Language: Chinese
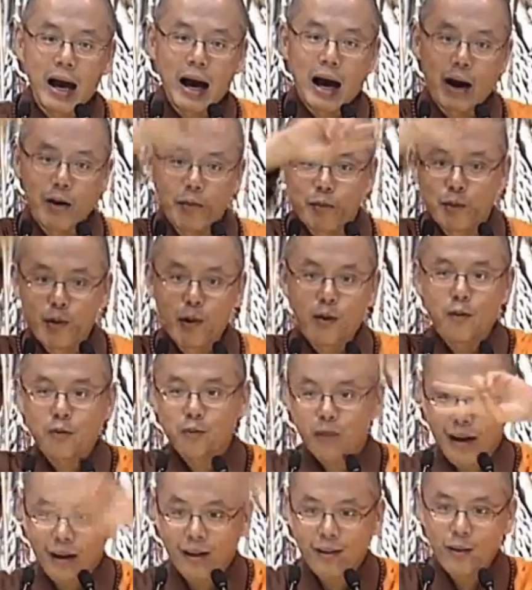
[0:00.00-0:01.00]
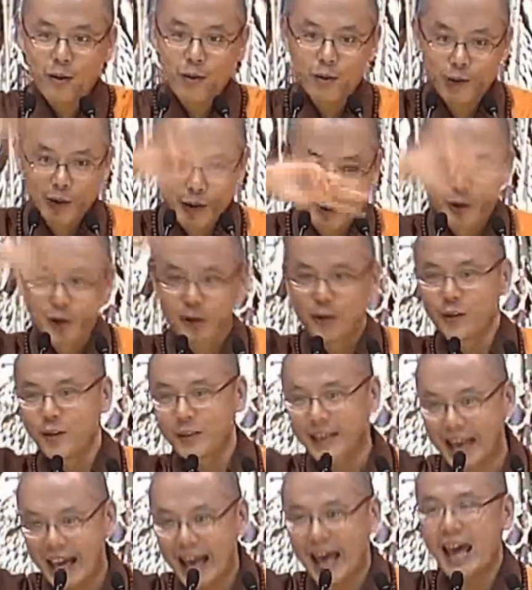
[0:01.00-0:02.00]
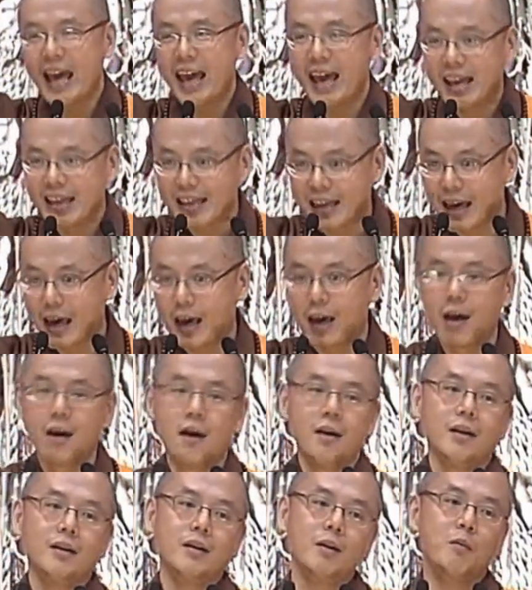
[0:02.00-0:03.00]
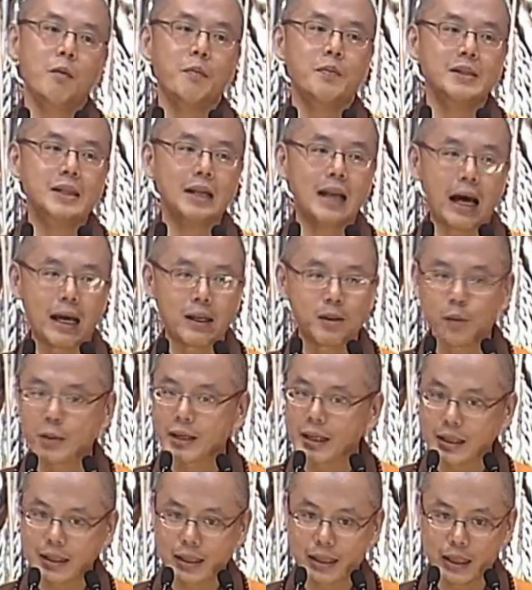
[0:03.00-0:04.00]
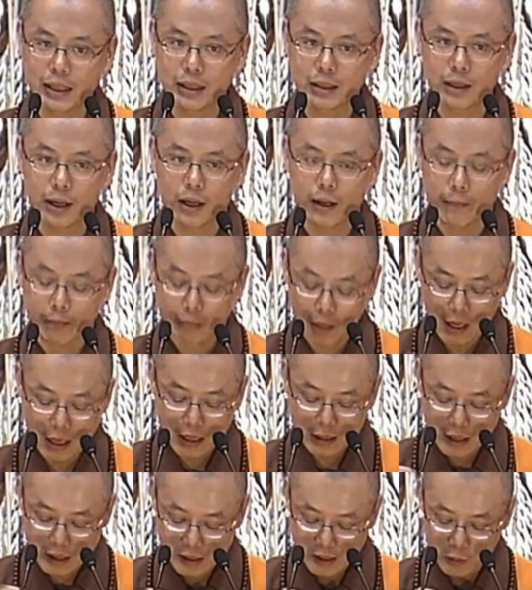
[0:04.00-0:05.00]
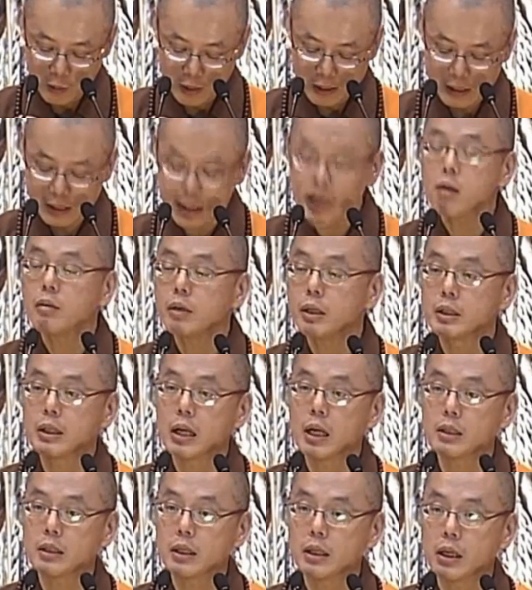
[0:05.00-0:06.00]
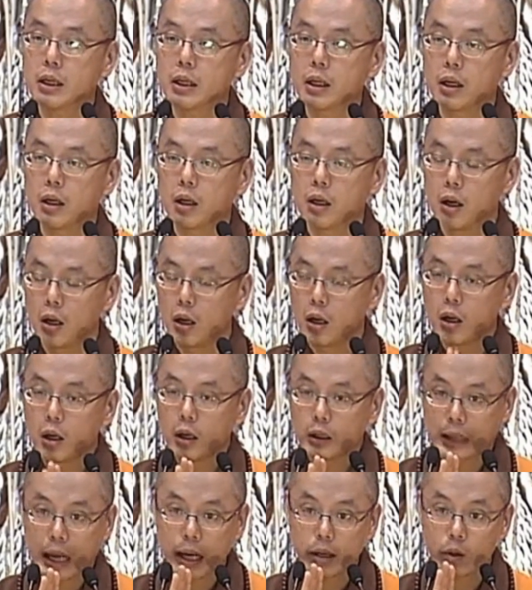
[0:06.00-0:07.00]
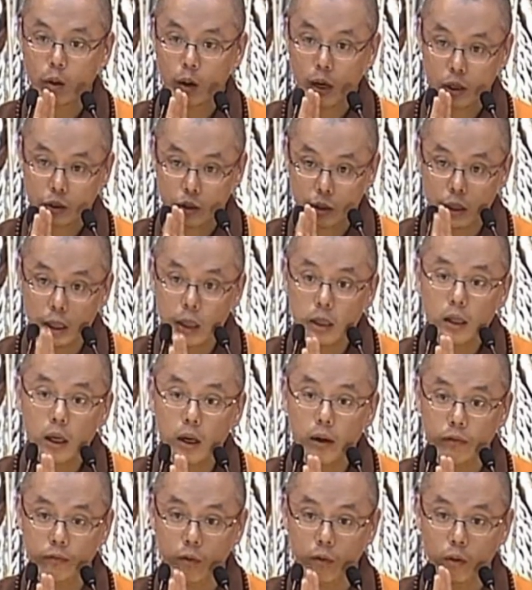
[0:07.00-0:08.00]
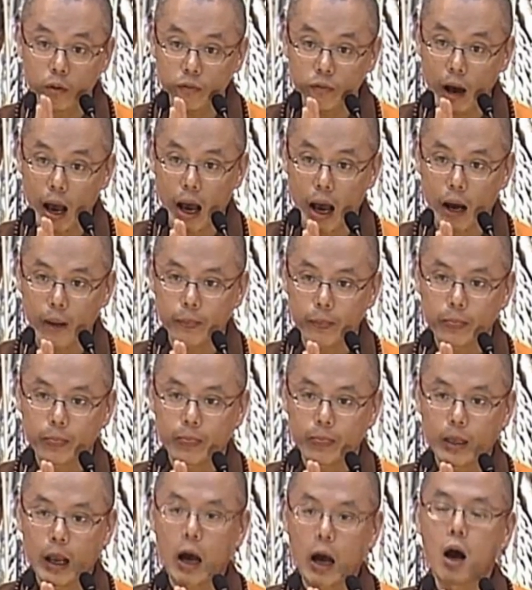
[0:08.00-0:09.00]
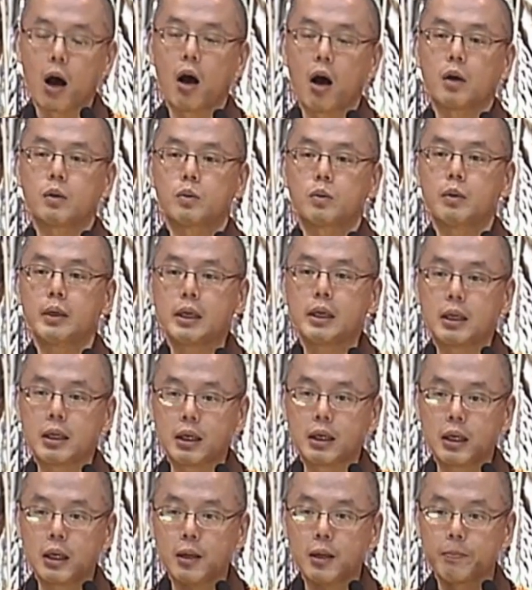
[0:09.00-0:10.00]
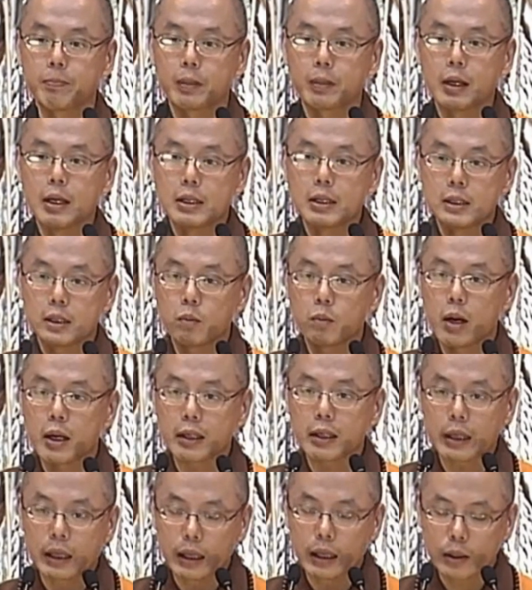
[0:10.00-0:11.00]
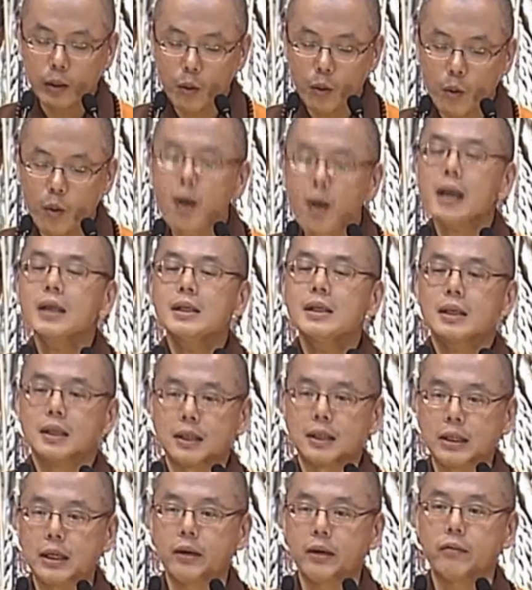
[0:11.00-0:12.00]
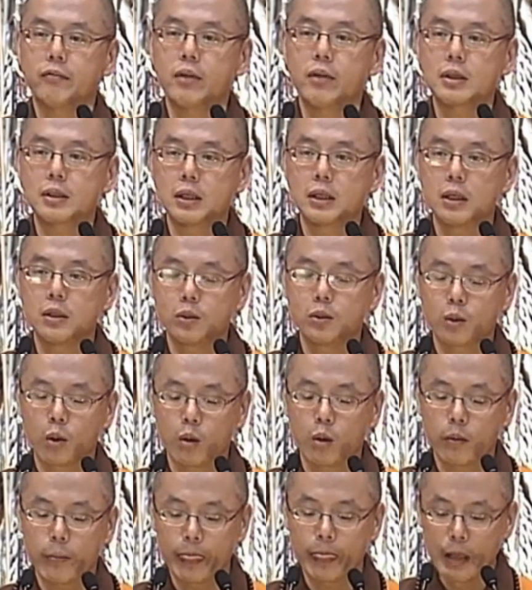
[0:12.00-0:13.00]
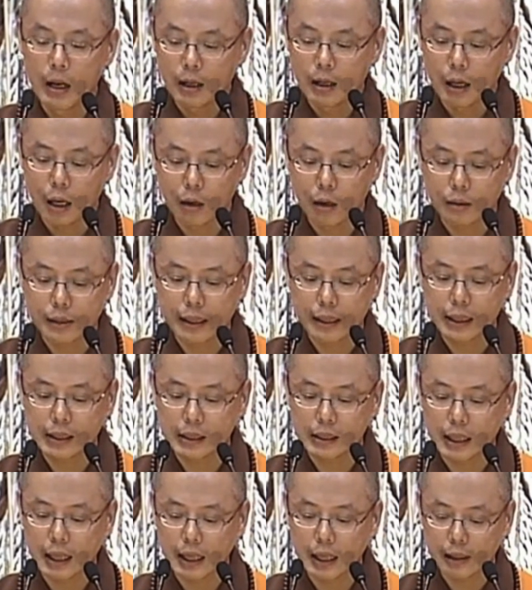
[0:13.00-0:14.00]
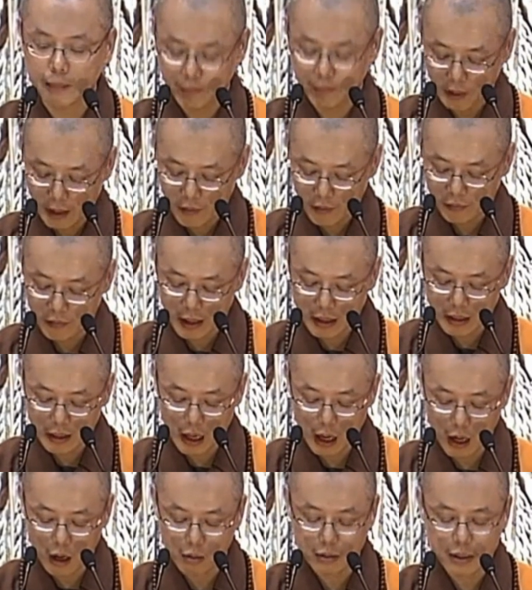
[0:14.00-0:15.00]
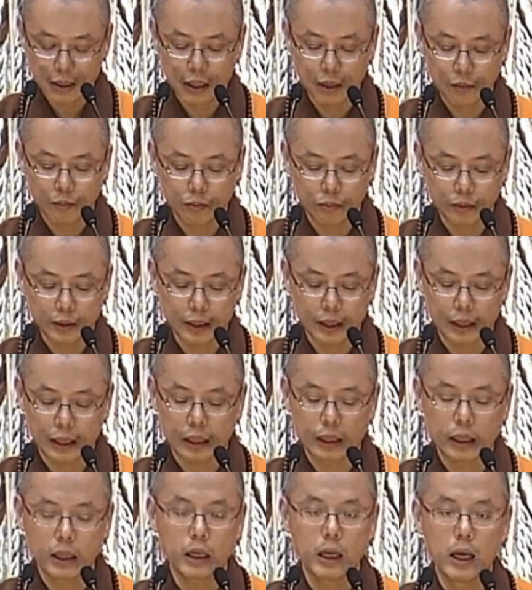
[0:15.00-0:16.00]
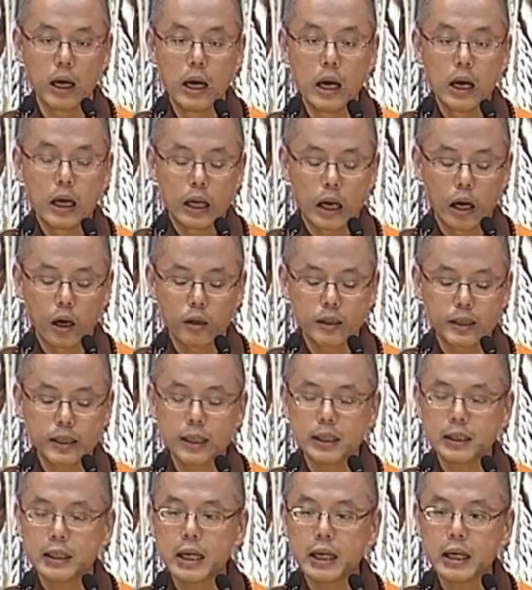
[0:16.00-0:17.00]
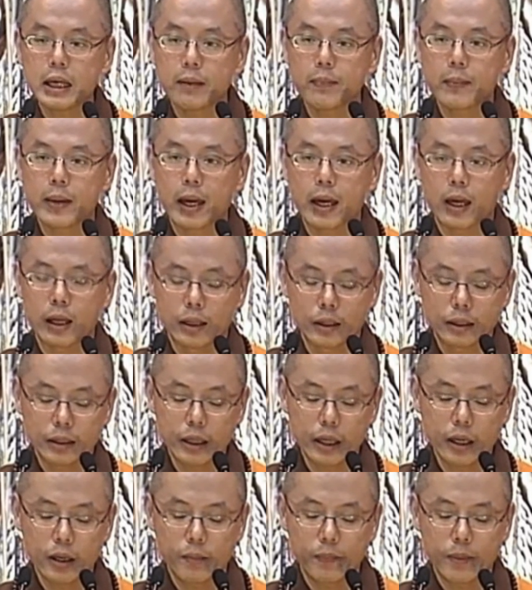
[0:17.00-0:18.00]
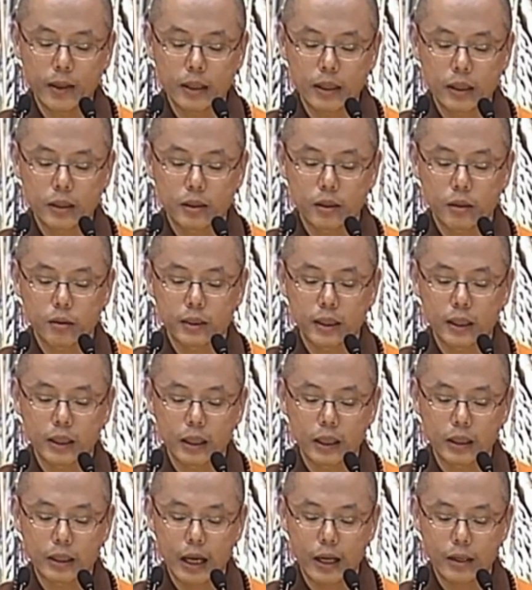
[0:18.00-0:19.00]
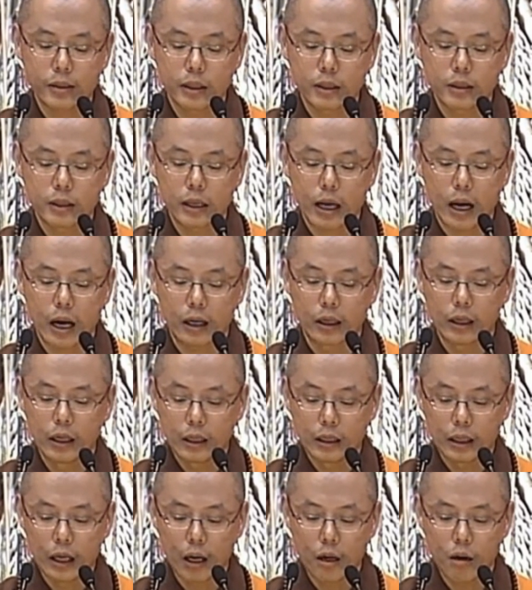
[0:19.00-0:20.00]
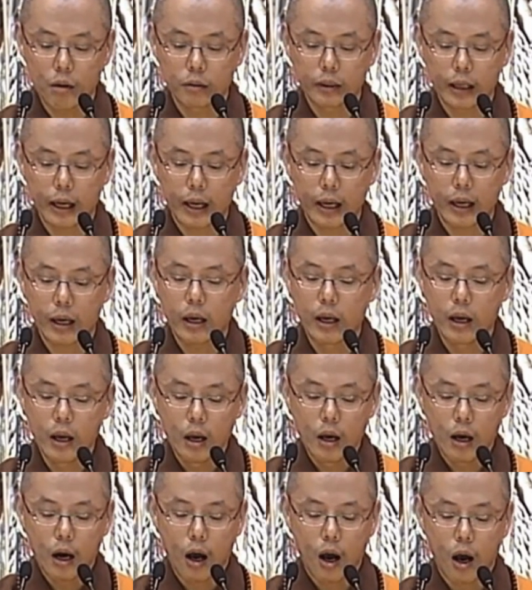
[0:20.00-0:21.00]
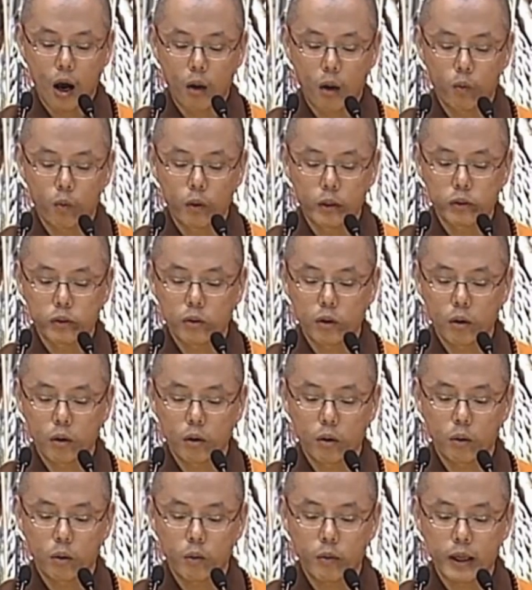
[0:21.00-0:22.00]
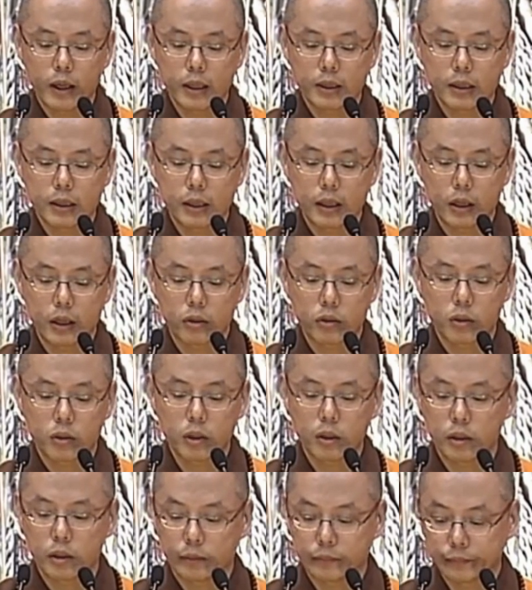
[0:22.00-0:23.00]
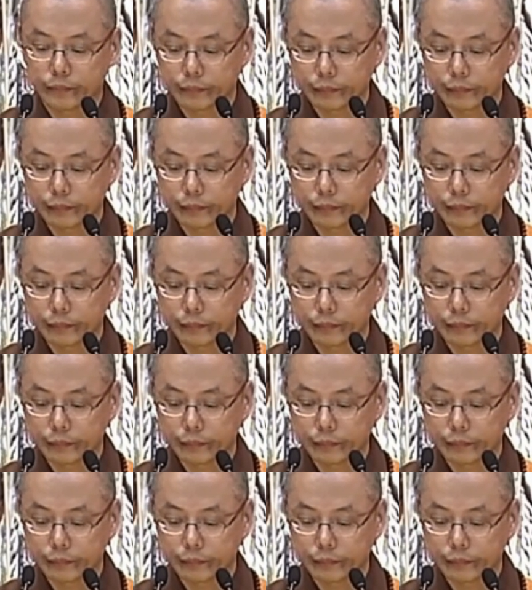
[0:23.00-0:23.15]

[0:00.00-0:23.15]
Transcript: I will follow you，yeah, yeah。啊！我不是来做歌星的，但是我教你唱这个歌，它有很深的佛法啊，所以希望你用欢喜心，放轻松，然后先听烦恼即菩提，然后先听一遍，第二遍的时候，请你大声唱，然后呢，啊，我就会解释，